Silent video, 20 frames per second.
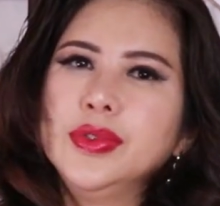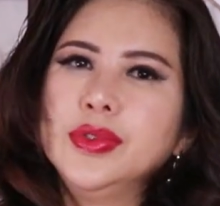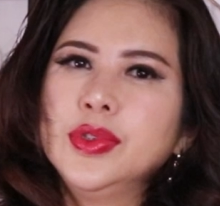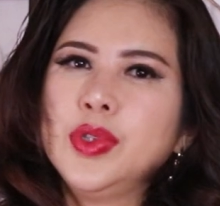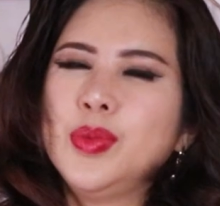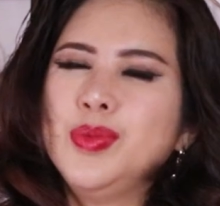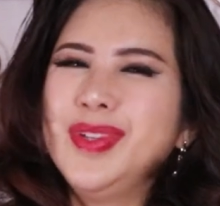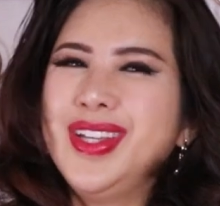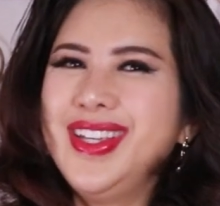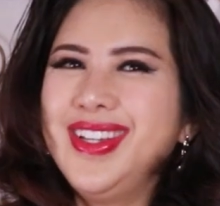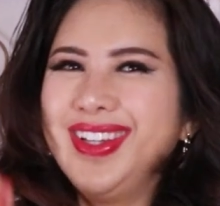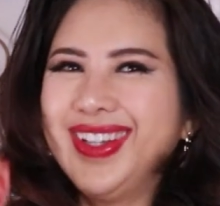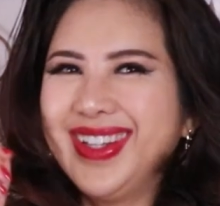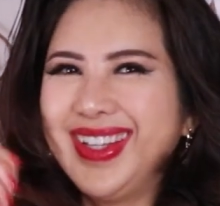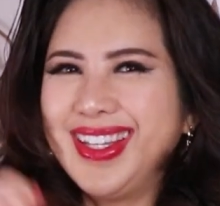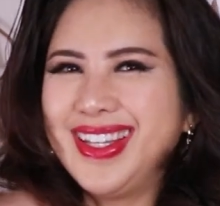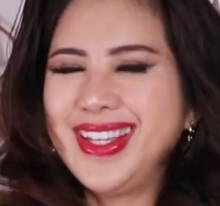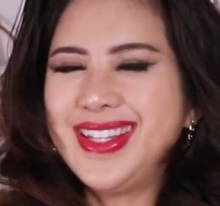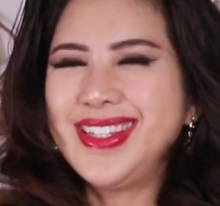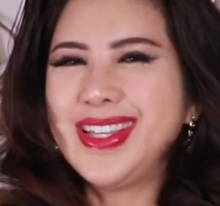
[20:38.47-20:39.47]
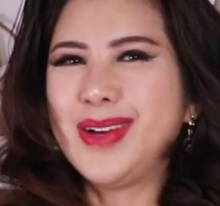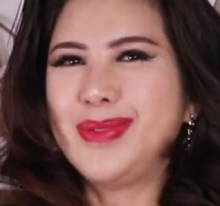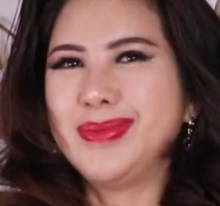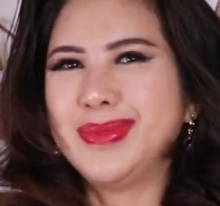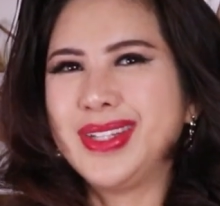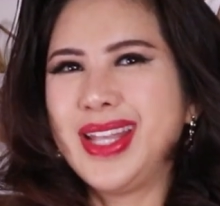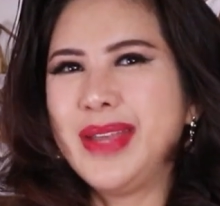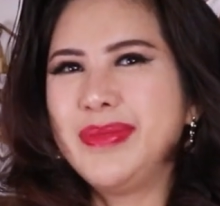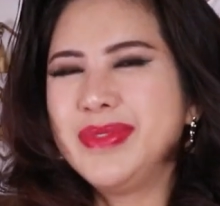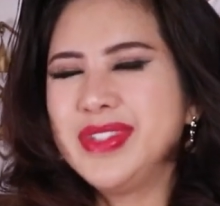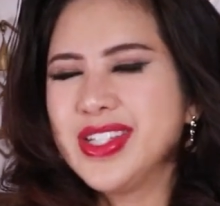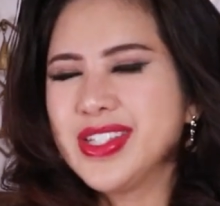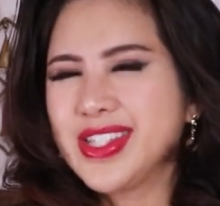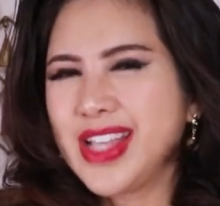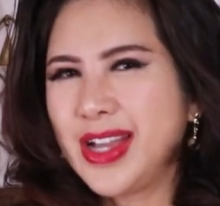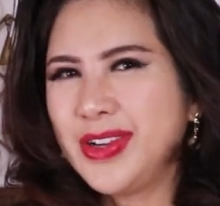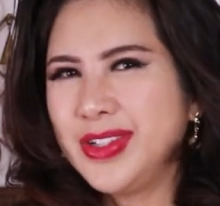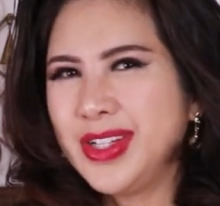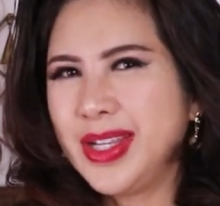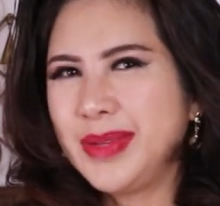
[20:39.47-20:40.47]
tụng liên á khi lấy chồng đem chiếc
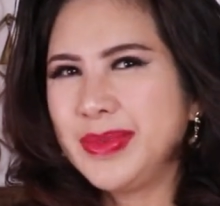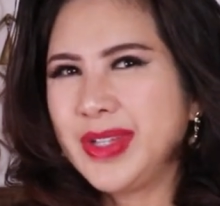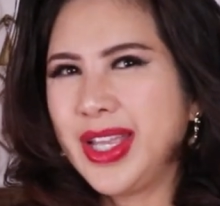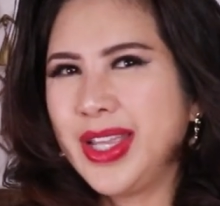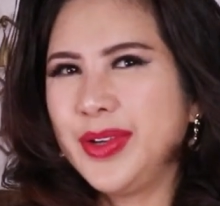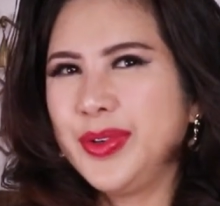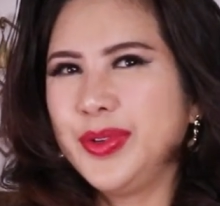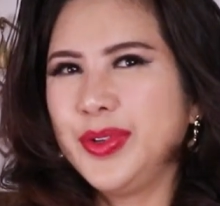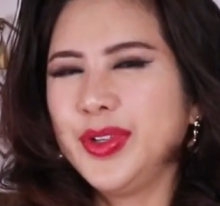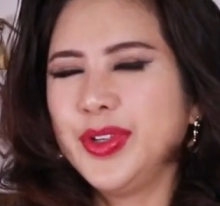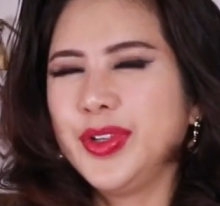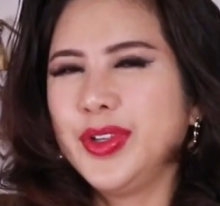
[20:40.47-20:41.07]
sáo đem theo